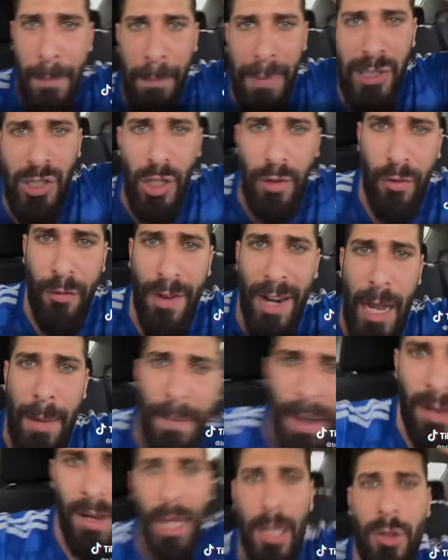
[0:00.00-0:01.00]
بس شوف الفرق
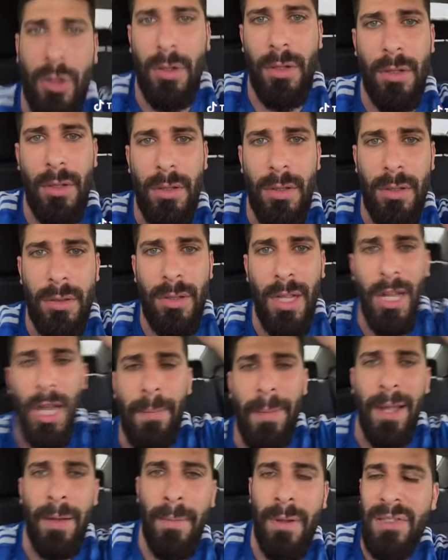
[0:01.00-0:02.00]
بيناتهم طلع
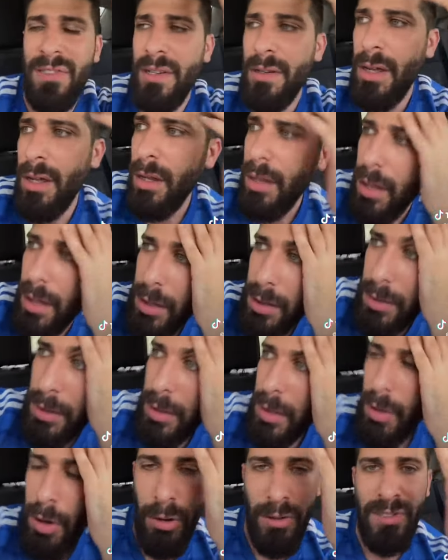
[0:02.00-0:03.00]
بهالمنظر يا الله
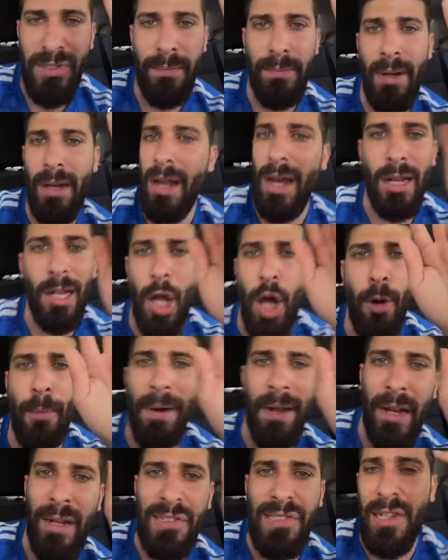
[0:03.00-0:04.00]
اقسم بالله اللهم
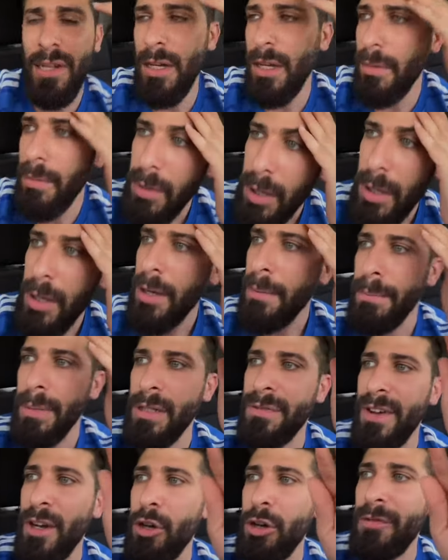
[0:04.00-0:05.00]
اني صائم
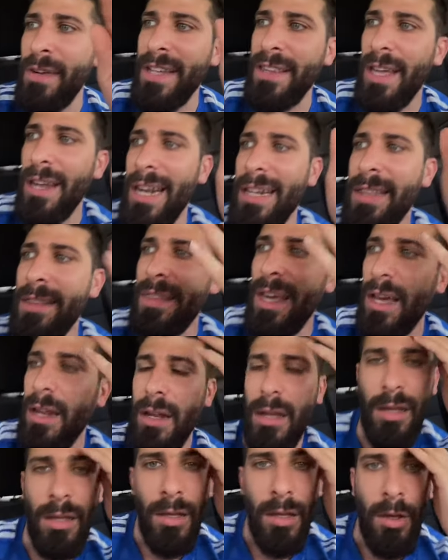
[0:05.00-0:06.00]
بتفكروا فايت على
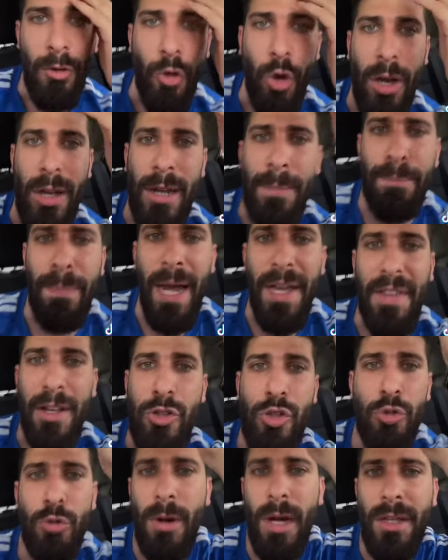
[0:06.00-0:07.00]
الدخله يخرب بيتك
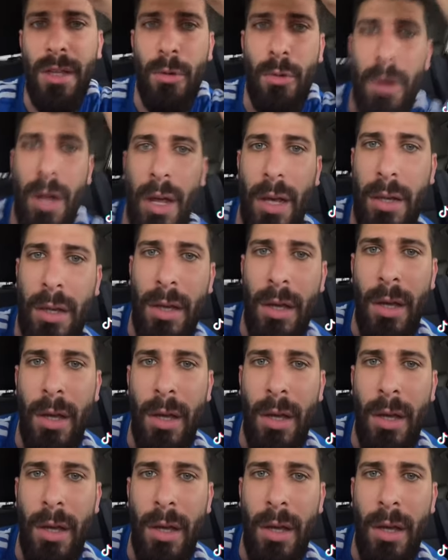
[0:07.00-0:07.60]
شو هيدا ولك